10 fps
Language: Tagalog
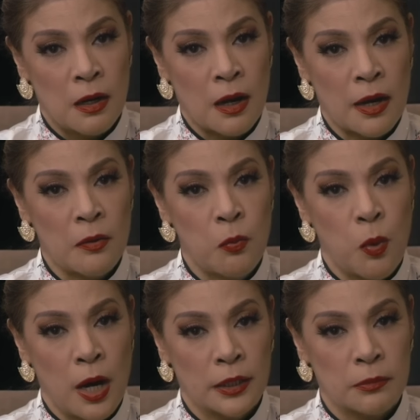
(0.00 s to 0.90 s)
I
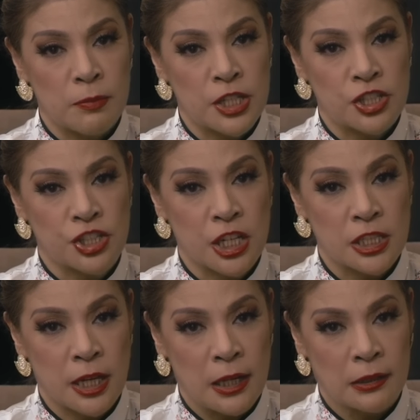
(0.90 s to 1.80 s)
want Miss
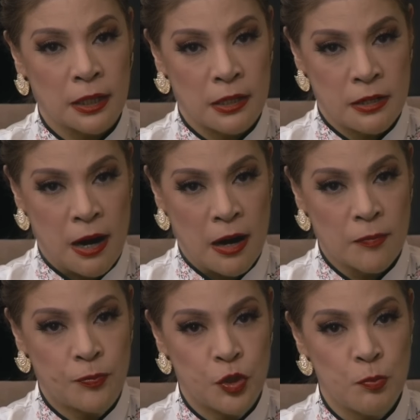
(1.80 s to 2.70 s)
Giselle
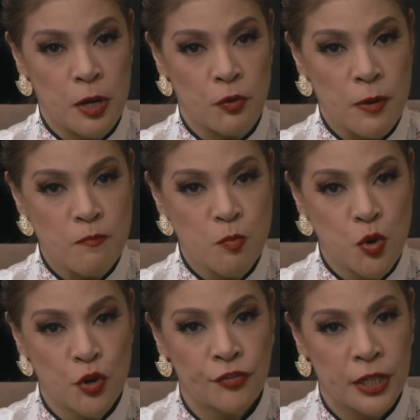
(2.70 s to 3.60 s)
Tanyag to be
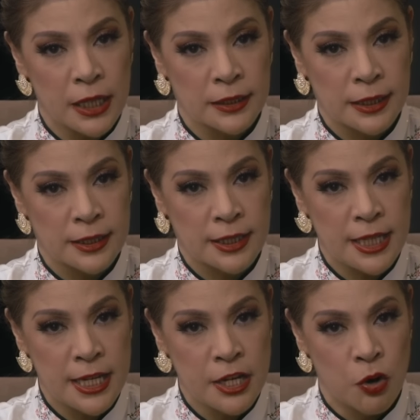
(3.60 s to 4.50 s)
removed as the
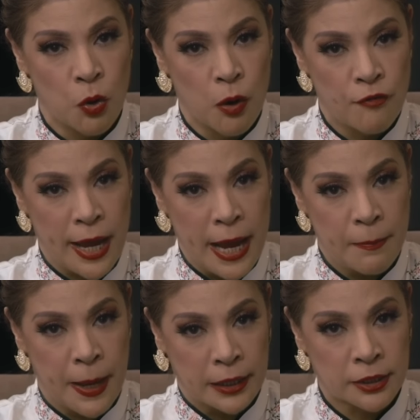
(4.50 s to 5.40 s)
CEO of
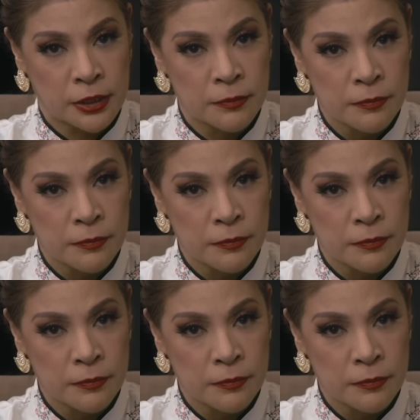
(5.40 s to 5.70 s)
Apex.